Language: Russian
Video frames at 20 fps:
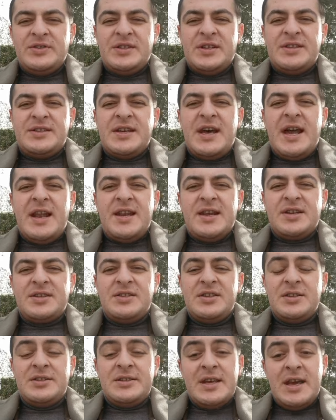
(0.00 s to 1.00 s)
в социальных
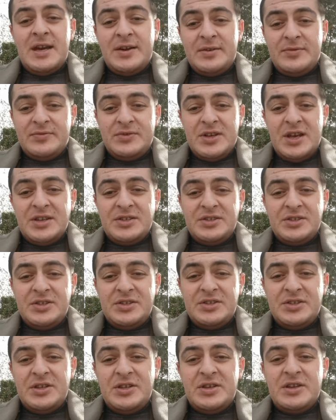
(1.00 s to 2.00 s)
сетях, в
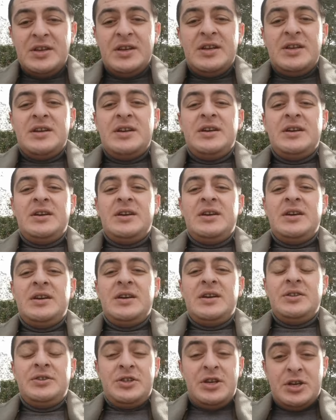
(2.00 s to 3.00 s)
частности
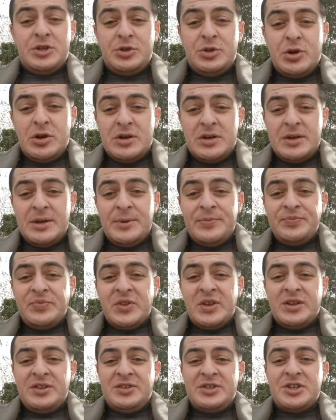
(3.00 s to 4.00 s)
э, ТикТок
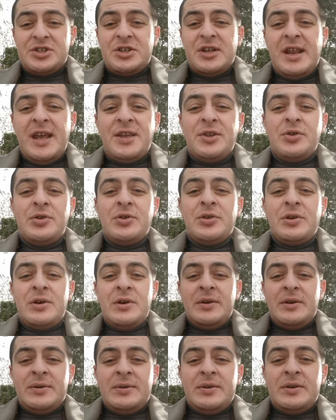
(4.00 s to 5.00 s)
К сожалению,
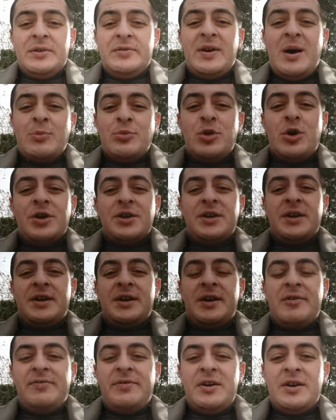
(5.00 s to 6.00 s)
во
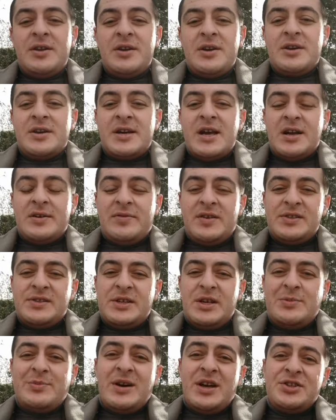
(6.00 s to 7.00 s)
многих эфирах, как в
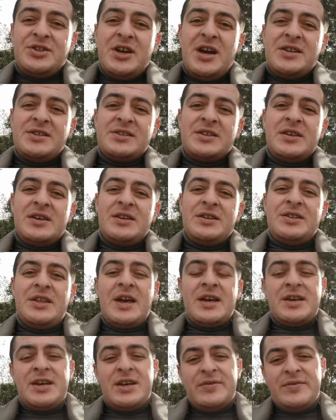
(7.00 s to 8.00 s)
азербайджанских,
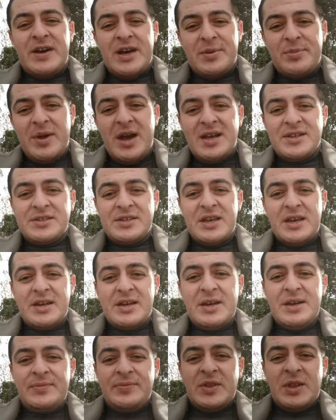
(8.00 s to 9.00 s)
так и в
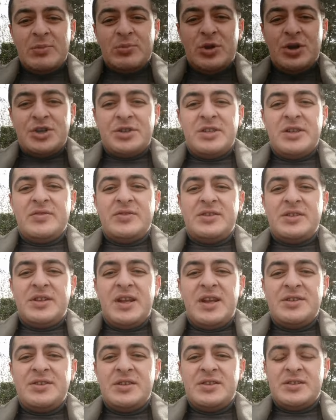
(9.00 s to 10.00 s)
армянских, можно
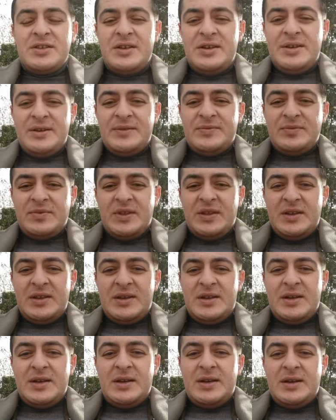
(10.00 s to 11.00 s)
встретить
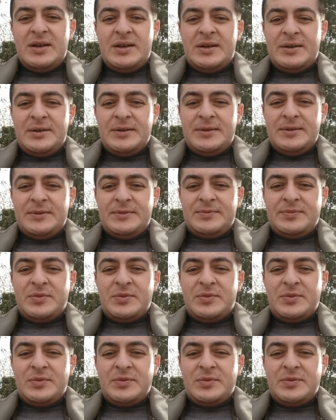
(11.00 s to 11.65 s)
э,